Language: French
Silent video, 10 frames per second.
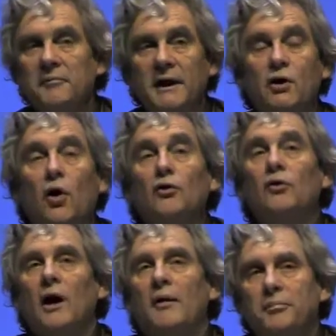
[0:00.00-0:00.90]
Mais quand
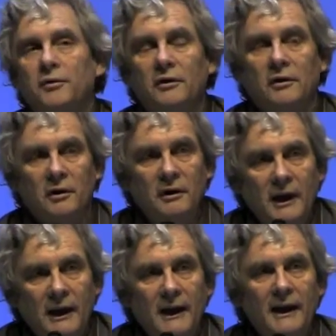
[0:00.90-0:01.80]
le rapport
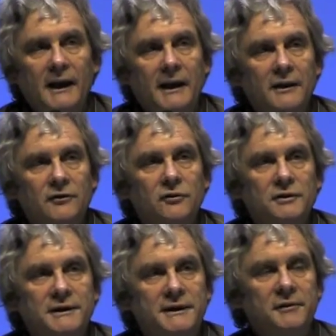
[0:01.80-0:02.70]
est de
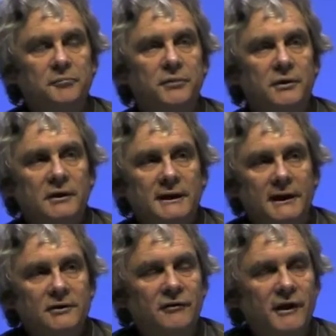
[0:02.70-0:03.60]
type
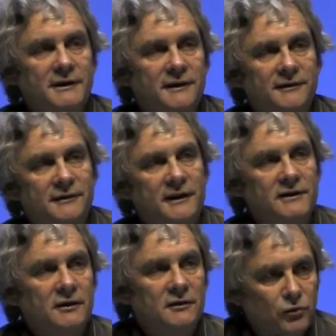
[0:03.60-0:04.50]

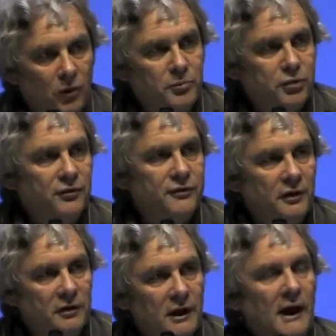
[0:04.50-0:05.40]

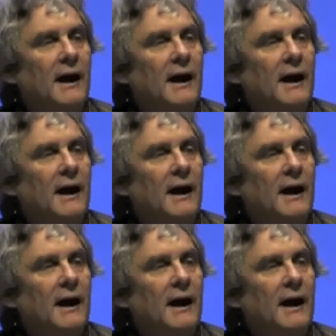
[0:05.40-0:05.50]
97,3%,